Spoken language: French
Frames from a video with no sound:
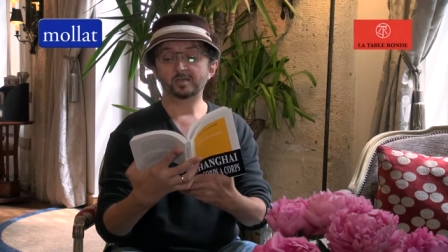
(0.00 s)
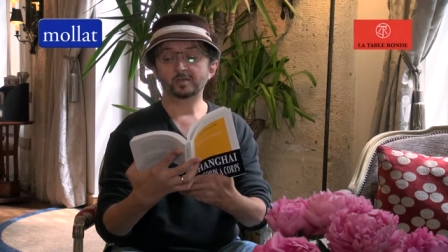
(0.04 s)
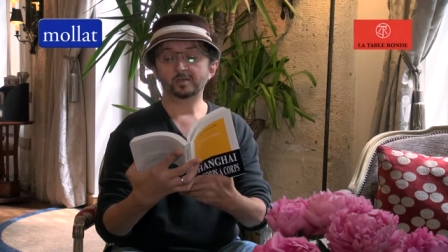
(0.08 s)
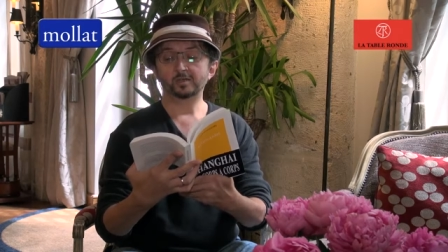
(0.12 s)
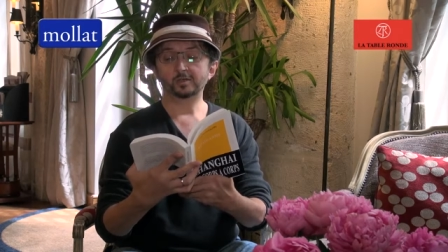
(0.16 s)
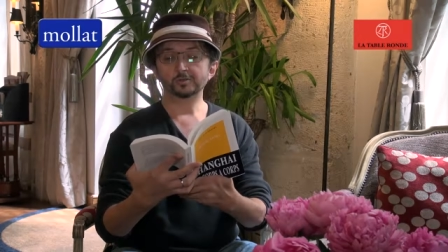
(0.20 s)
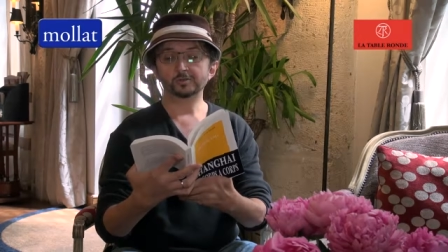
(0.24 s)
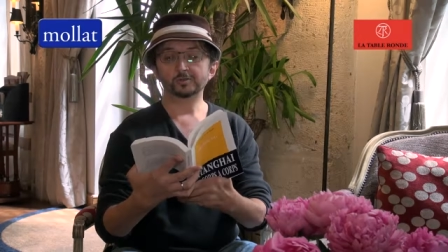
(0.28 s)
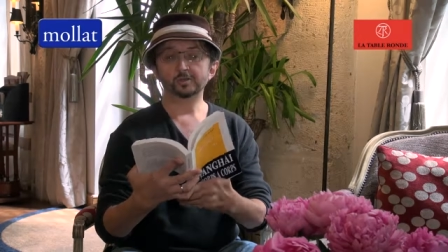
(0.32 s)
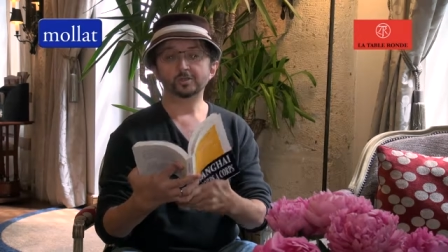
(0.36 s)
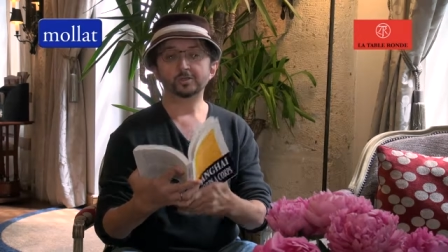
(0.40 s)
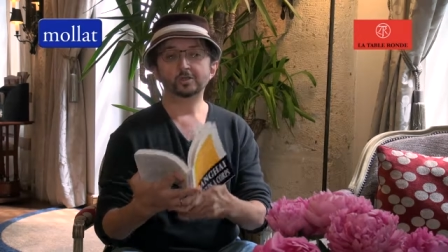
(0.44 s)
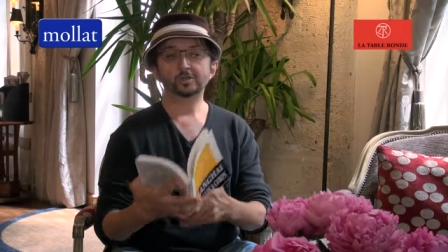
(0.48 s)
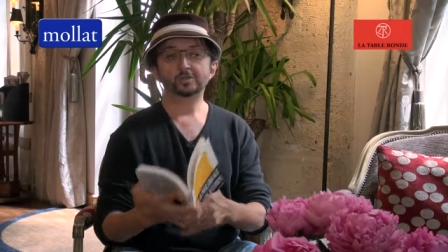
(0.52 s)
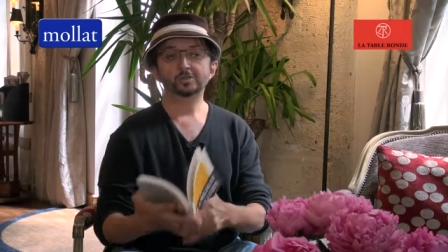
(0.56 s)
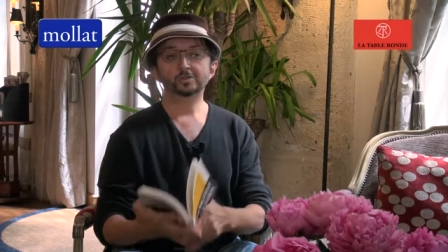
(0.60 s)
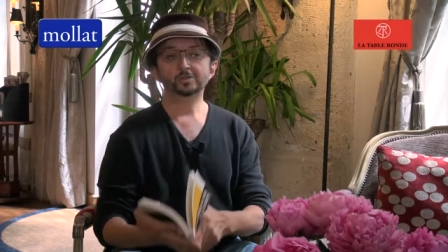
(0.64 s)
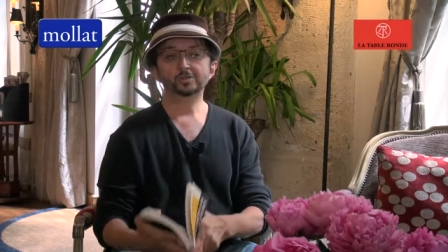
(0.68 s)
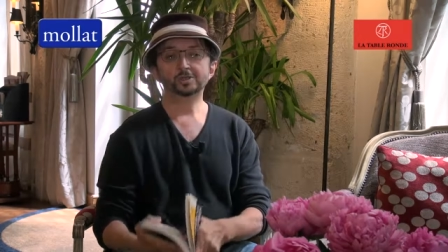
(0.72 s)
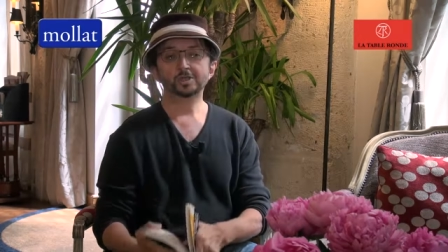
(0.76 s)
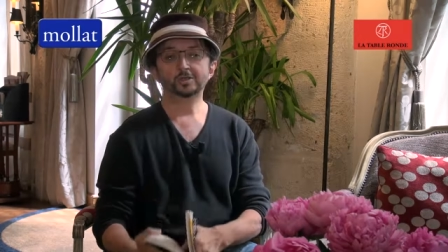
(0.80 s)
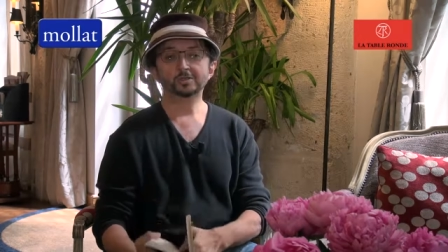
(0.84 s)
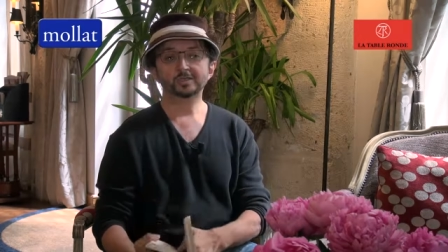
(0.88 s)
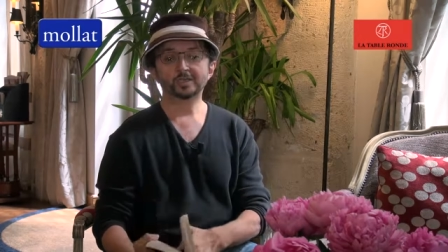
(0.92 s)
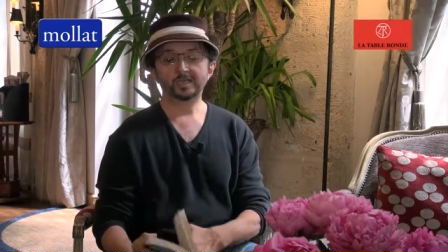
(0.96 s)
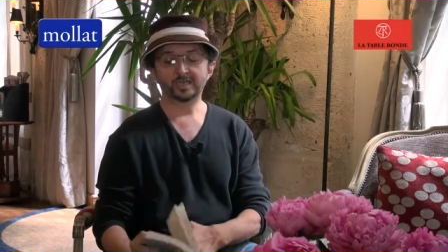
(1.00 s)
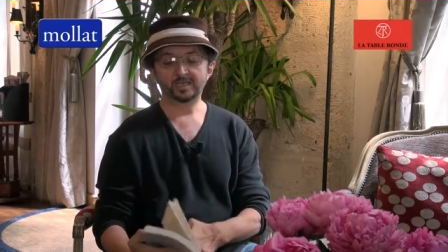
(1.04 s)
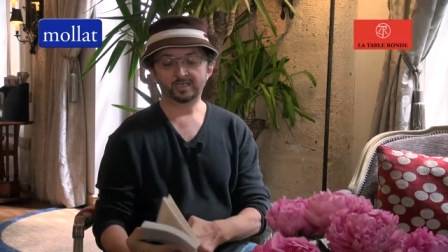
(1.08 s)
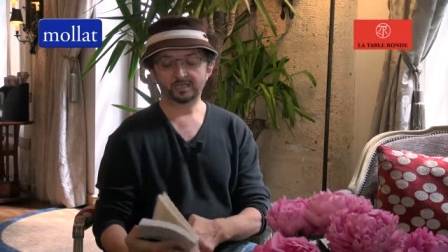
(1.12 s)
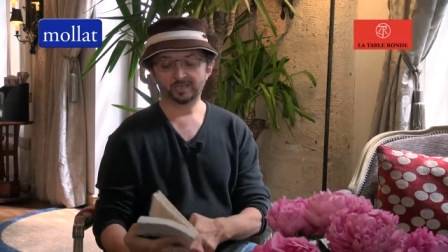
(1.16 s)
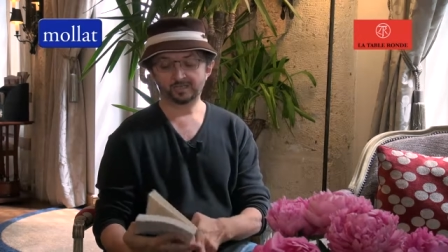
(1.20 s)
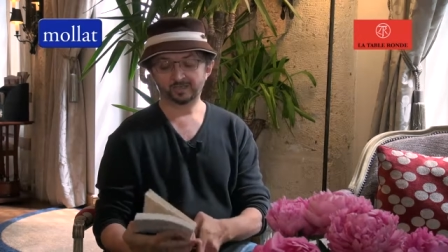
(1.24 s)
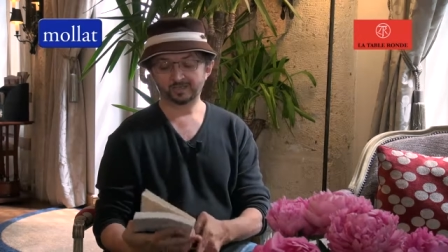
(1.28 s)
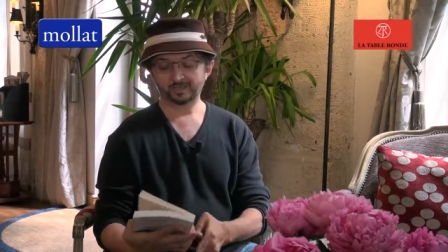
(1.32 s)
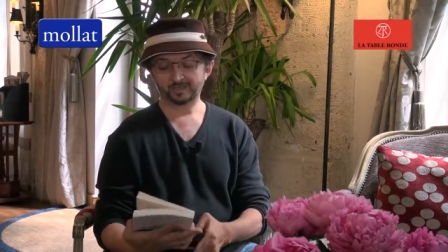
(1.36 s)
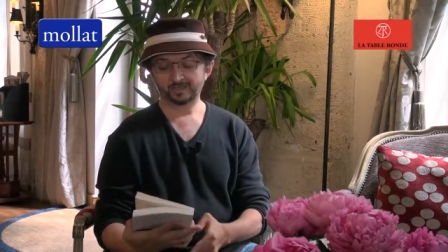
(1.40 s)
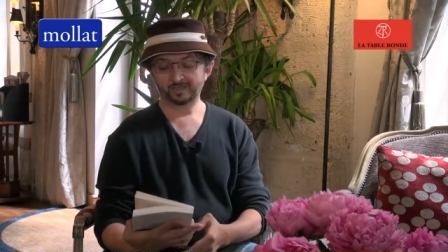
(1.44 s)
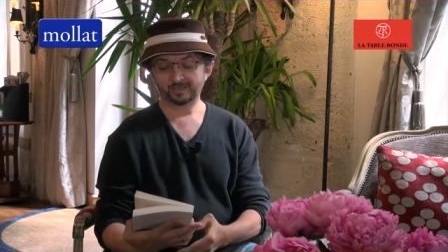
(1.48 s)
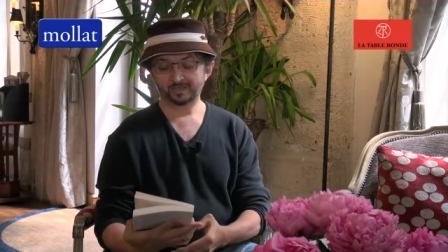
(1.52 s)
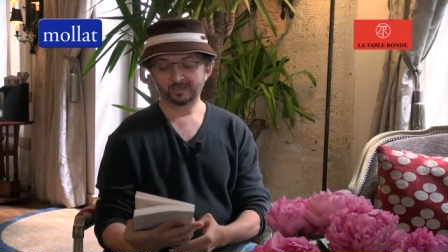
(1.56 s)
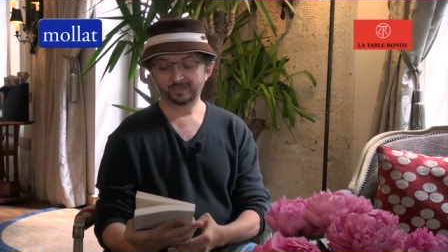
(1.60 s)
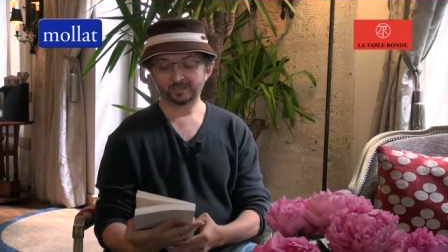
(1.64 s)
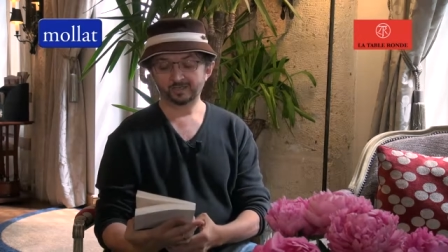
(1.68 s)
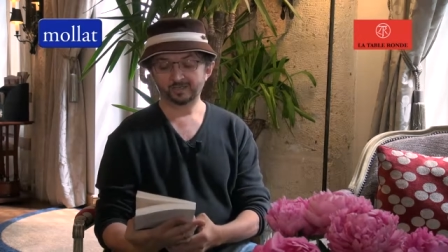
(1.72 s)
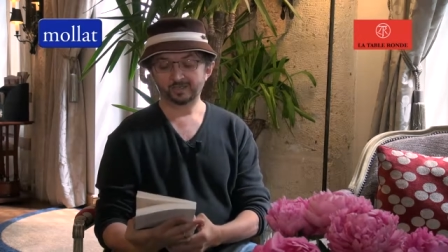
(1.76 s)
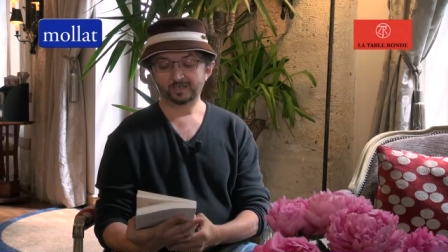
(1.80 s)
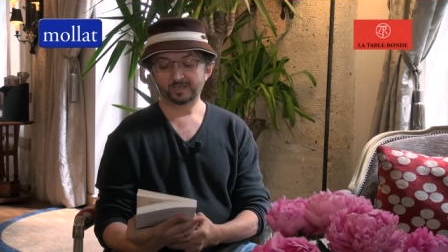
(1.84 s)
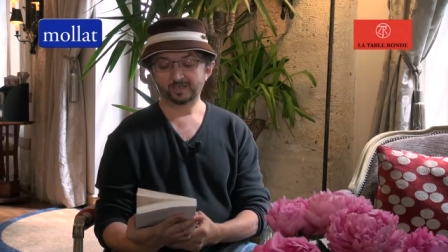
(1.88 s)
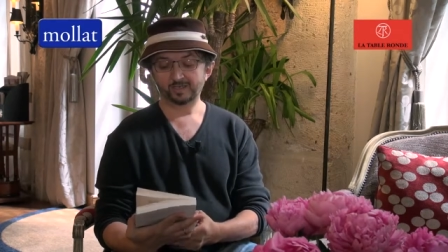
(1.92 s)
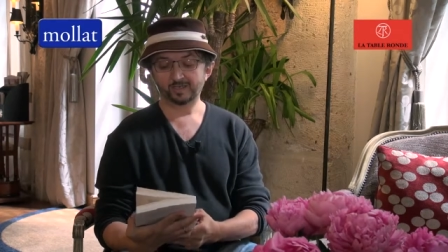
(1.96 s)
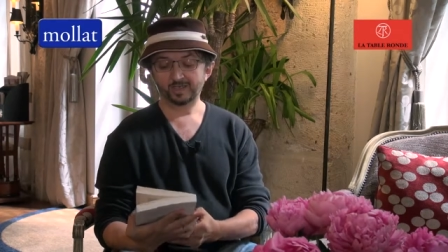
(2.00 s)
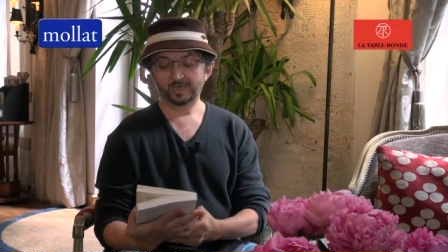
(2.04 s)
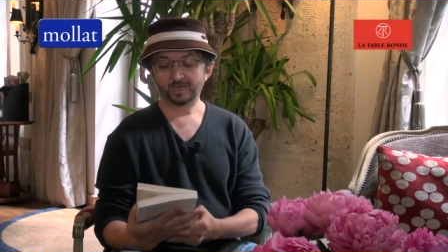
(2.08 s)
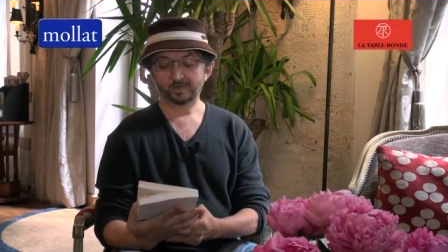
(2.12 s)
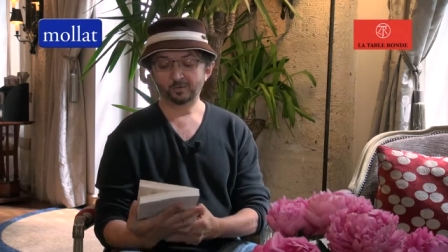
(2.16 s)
entre Shanghai et